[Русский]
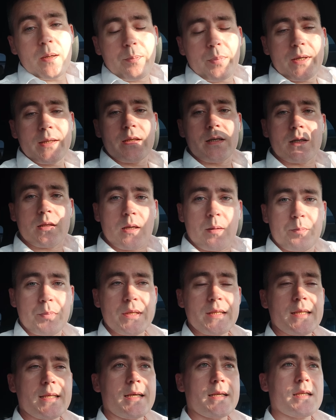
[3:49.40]
мне падает
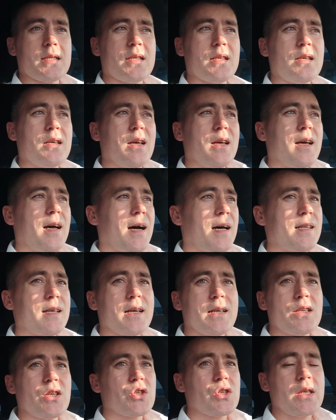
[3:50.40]
компенсация.
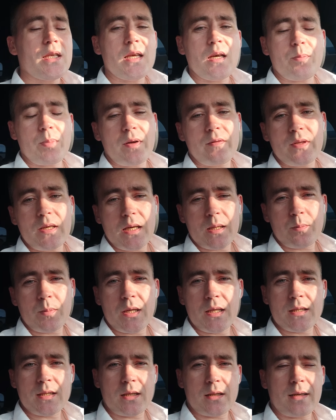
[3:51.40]
Она, конечно, не оправдает
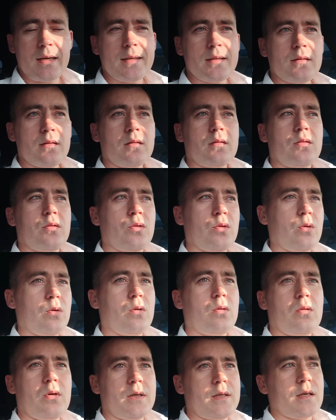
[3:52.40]
моих затрат,
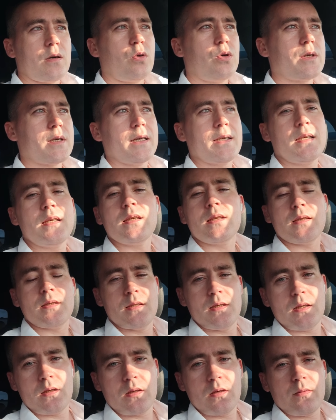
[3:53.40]
но это хоть какие-то
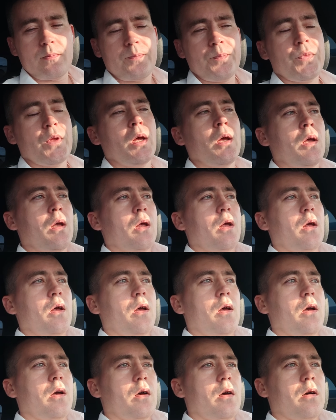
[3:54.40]
деньги.
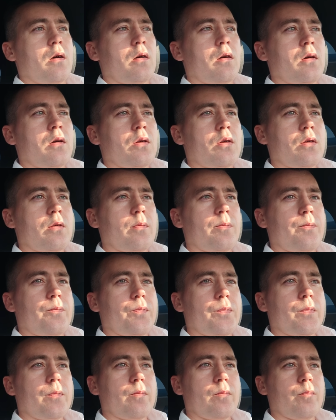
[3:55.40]

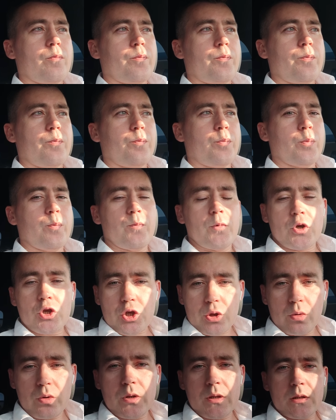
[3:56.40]

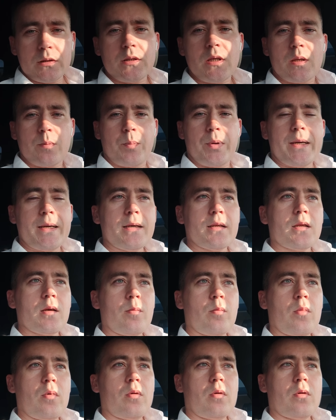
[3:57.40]
Что делает при
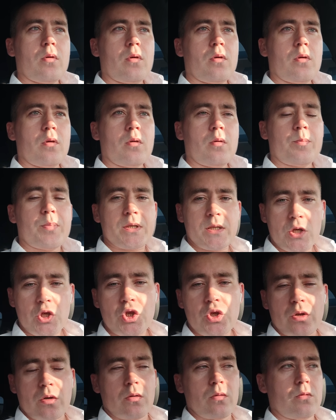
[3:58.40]
этом
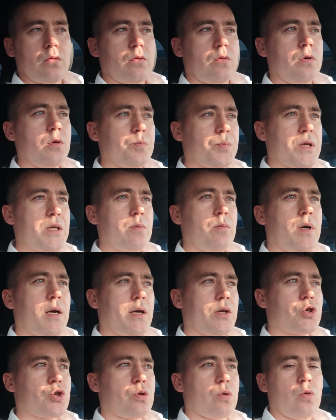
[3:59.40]
пассажир? Он
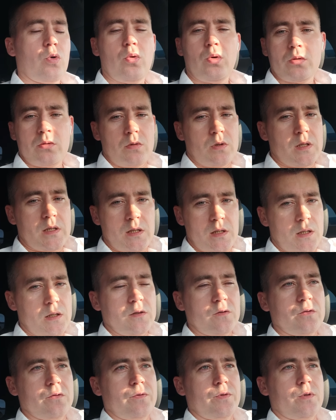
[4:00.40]
понимает, что он
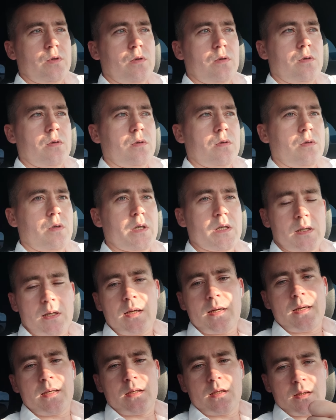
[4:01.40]
сидел в
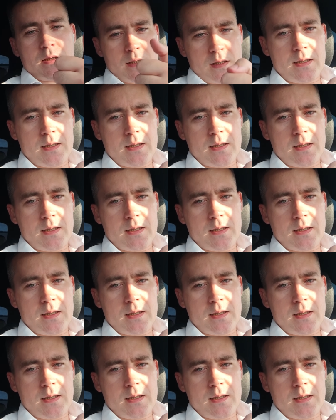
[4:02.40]
ресторане,